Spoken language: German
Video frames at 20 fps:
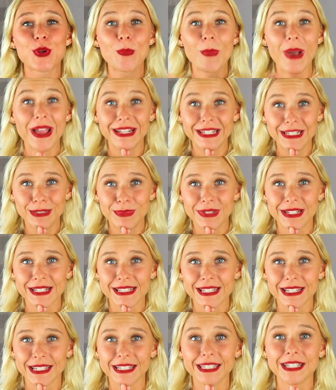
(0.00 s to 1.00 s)
schon meine
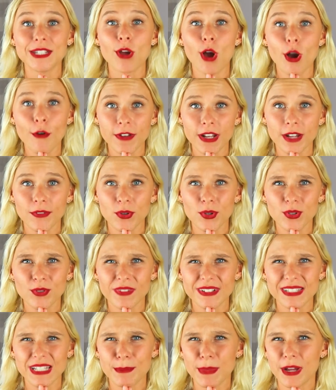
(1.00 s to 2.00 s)
Lieblingsserien. Ich hoffe, da war
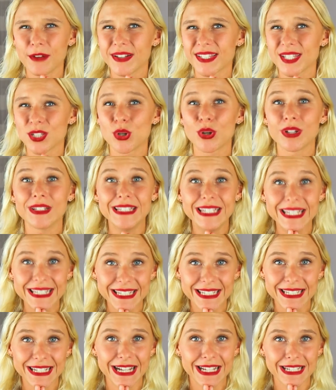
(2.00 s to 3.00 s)
irgendwas dabei, was ihr noch nicht
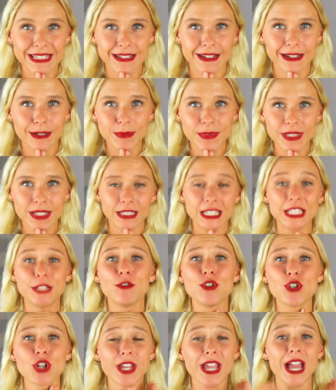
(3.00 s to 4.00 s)
gekannt habt. Ich
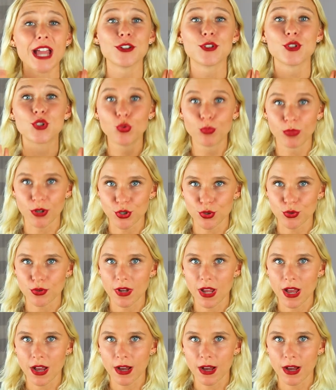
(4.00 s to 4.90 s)
wünsche euch einen super schönen